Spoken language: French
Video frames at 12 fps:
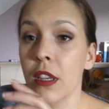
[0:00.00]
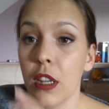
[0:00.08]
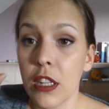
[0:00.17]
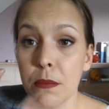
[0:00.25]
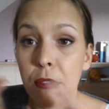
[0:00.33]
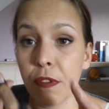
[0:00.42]

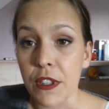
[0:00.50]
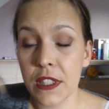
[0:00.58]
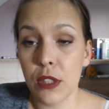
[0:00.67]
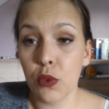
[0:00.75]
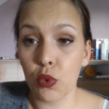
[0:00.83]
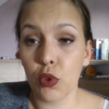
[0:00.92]
Elle se
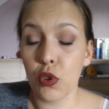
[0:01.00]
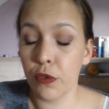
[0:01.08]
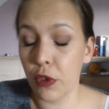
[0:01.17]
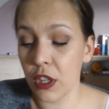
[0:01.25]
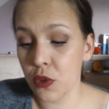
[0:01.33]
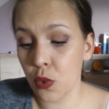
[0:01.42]
biphasait, donc il euh,
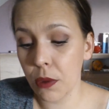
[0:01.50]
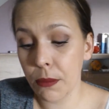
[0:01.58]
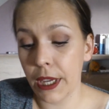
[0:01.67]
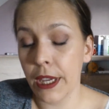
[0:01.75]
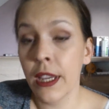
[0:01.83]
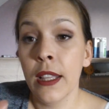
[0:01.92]
faut la secouer,
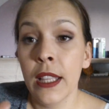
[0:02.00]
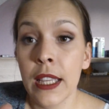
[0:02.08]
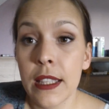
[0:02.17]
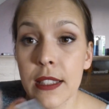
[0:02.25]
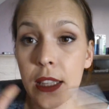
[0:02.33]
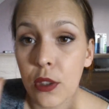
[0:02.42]
mais
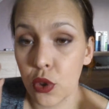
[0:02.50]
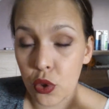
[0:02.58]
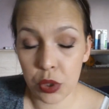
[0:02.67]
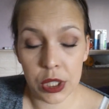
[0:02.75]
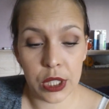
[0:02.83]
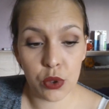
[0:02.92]
celle que
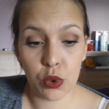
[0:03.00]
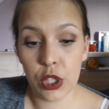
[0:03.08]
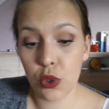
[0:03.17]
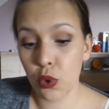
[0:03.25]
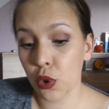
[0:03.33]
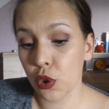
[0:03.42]
j'utilise tous les
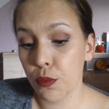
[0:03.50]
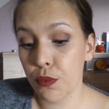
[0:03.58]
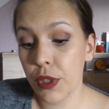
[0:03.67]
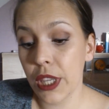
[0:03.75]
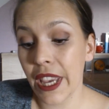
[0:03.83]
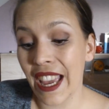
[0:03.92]
jours
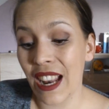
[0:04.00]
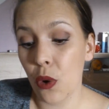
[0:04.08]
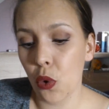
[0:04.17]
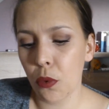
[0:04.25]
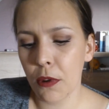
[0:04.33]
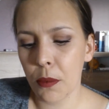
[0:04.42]
depuis un
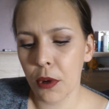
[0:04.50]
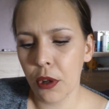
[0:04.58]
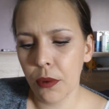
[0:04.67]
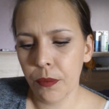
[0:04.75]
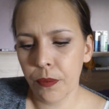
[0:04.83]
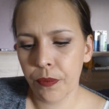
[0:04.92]
long moment.